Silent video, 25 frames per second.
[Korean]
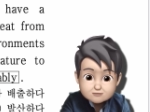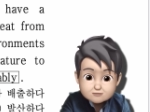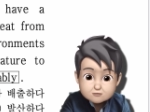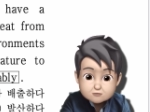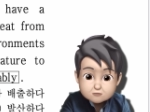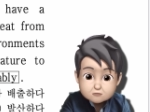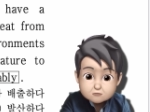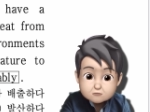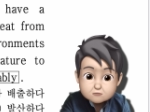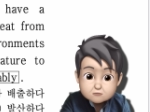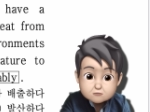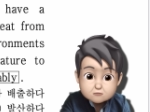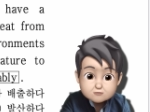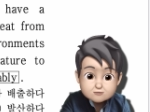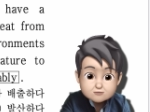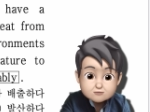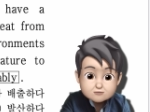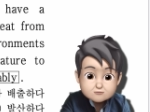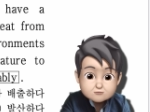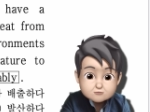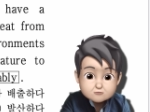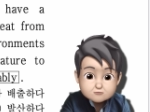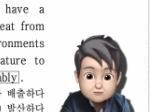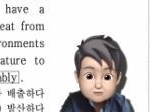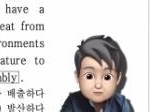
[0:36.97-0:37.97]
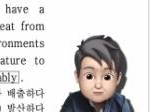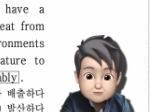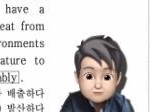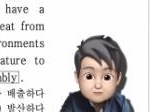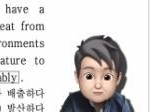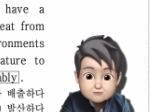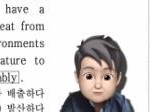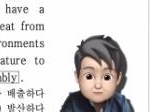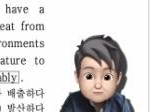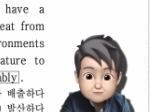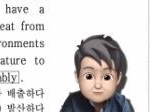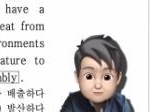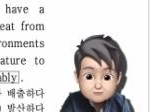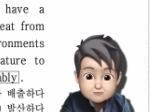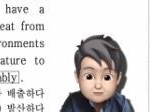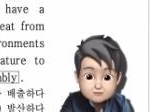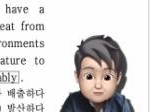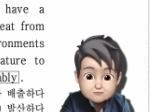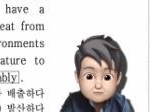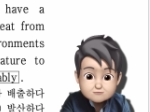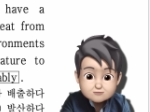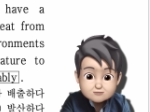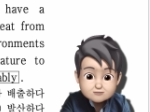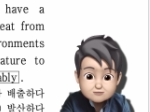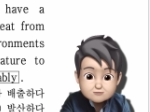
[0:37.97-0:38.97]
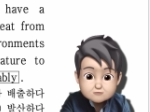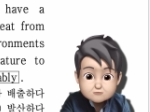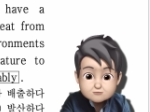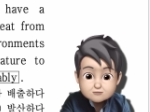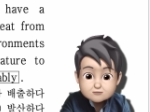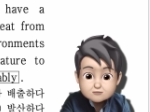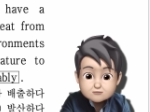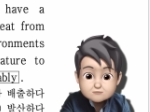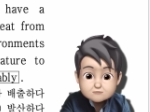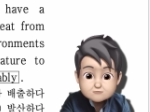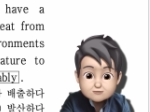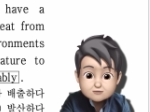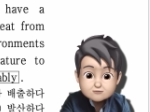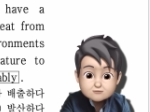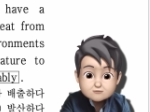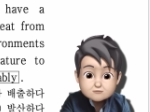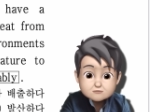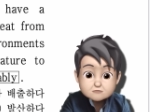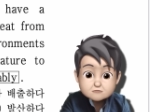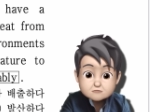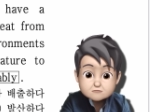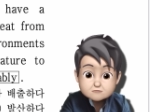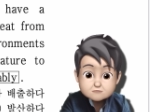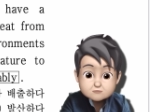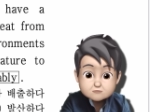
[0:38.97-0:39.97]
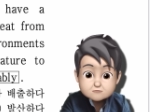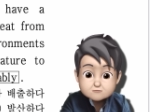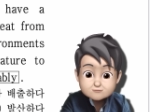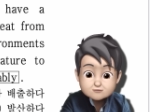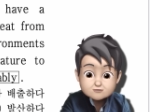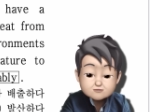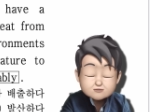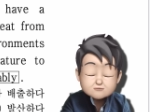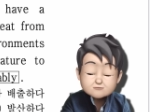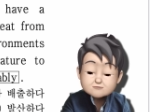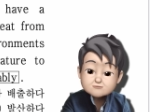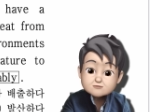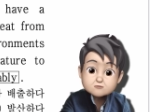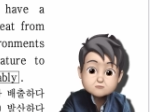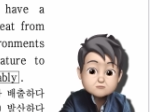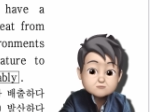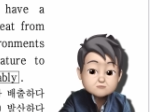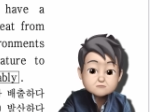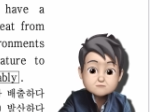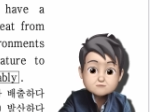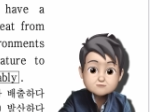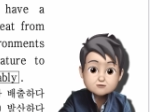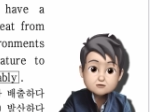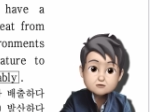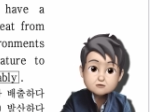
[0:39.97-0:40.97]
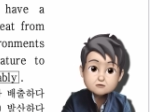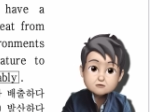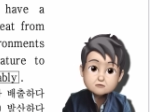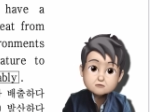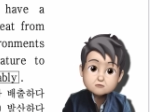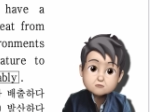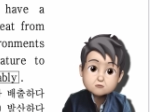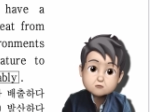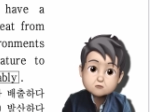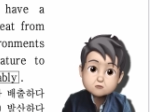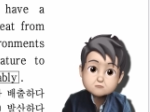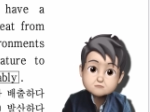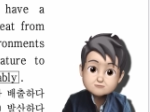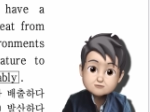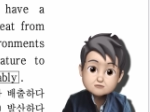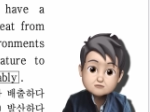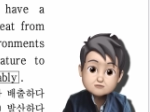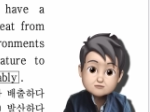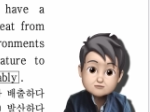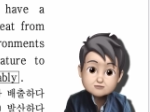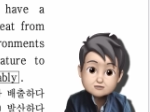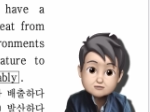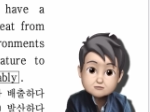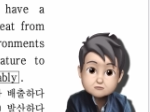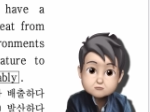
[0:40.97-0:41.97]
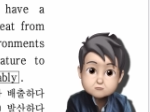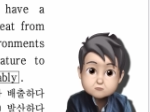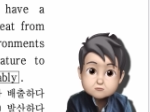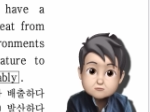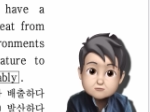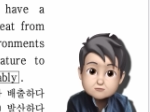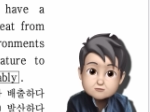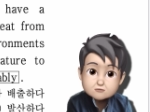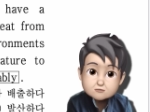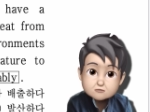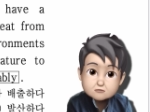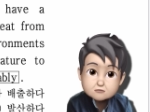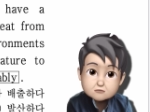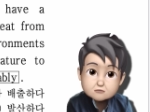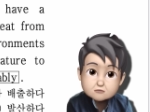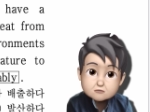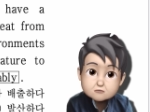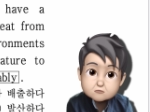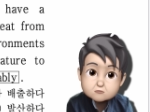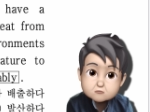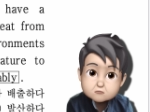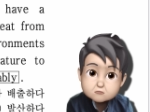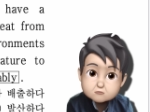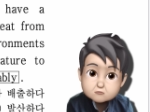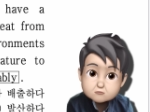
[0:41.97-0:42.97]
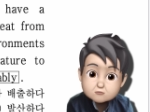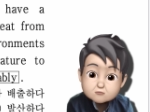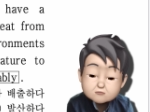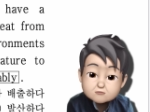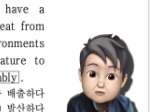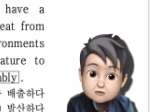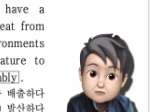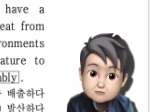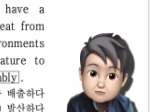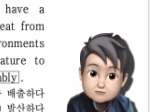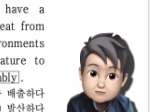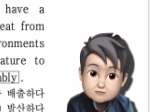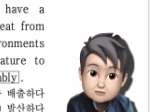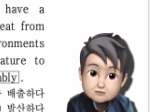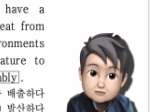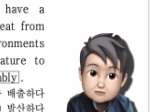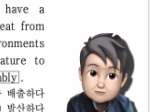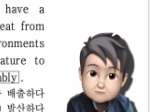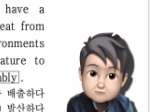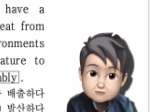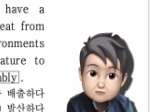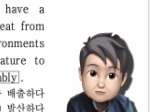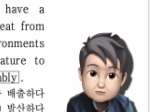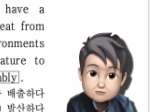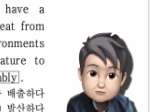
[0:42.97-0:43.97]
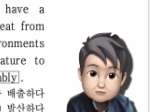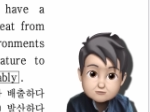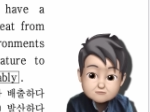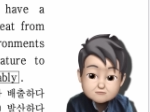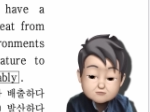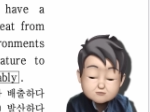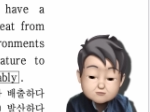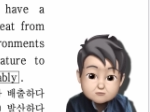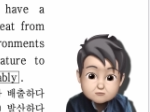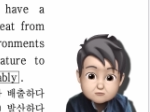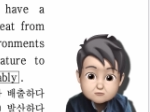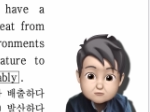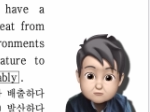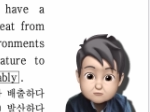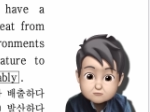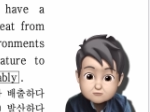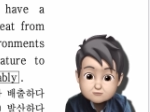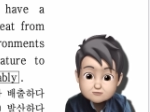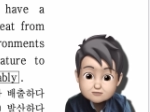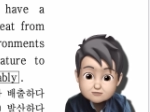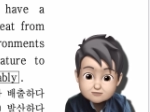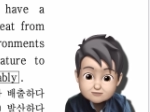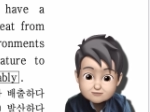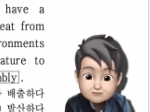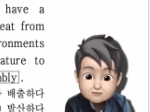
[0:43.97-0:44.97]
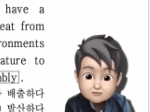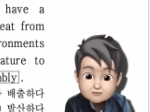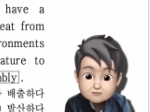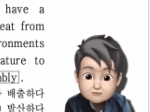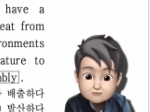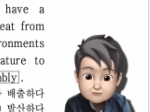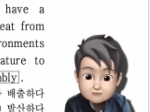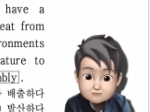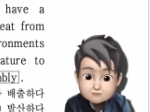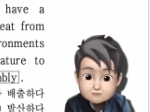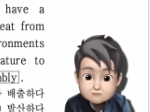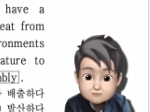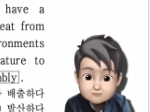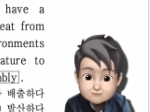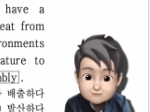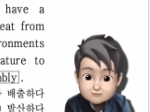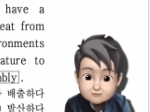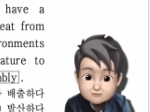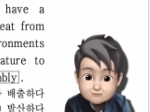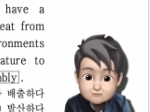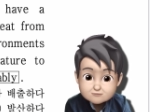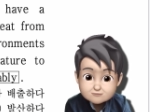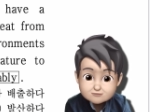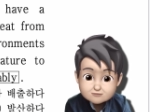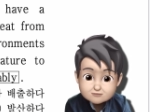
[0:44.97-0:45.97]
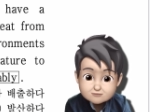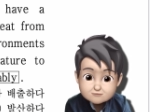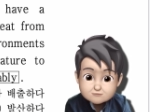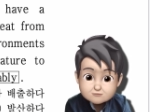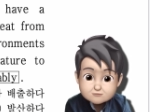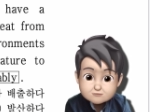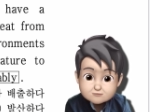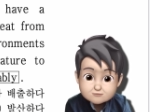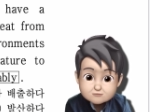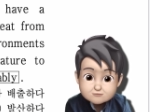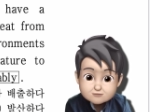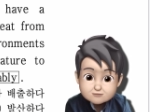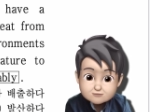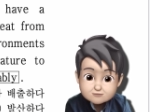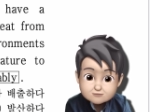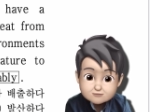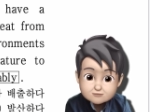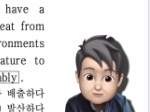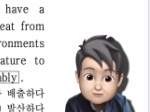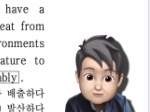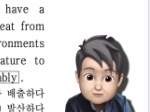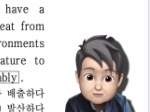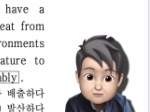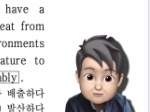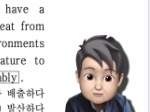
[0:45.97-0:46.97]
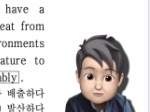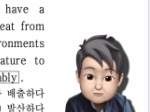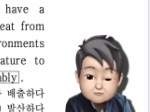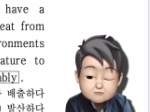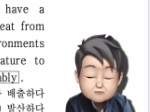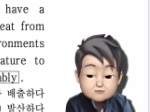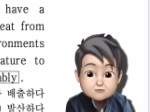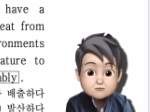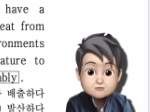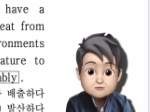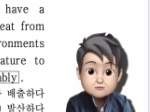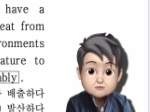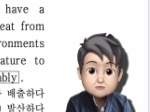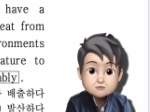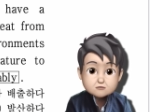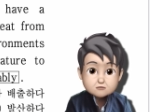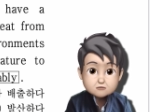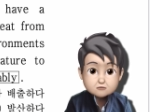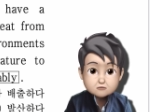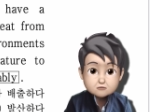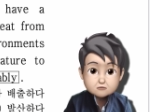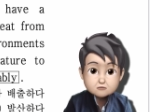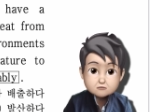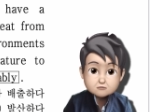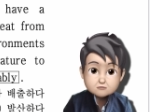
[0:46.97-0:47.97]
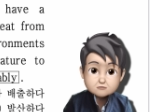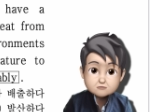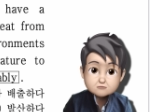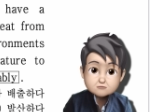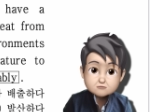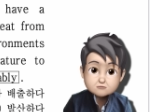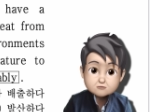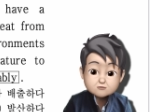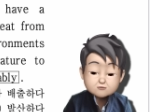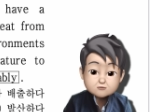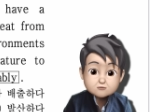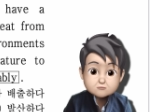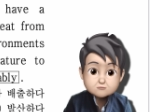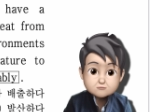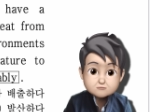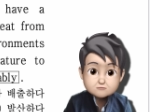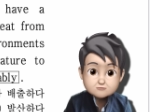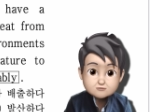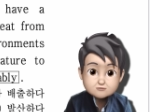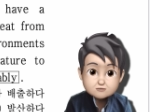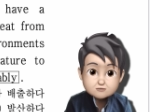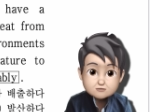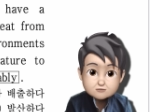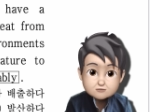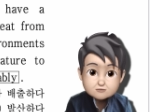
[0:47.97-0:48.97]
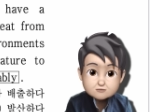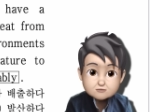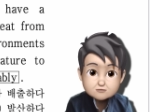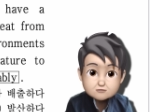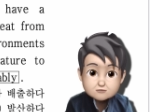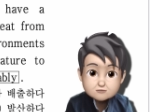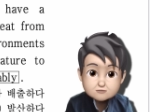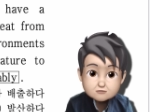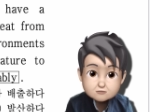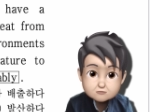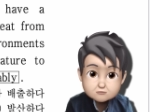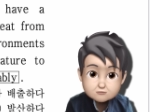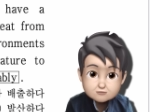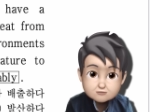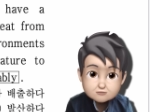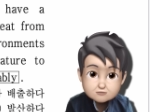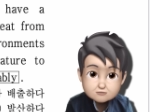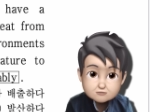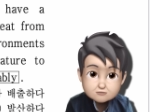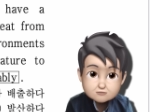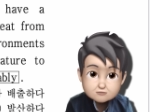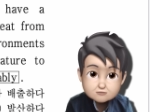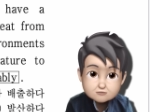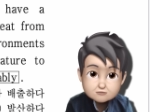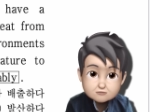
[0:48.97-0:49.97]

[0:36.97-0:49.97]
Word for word: 운동하는 동안 편안함을 제공하기 위해서 뭐 비쌀 필요는 없다. 꼭 비싼 옷이 운동할 때 편안함을 주는 옷은 아니다. 이렇게 배경을 딱 설정하지. 그러면서 이제 실제로 하고 싶은 얘기가 나오지 않겠니?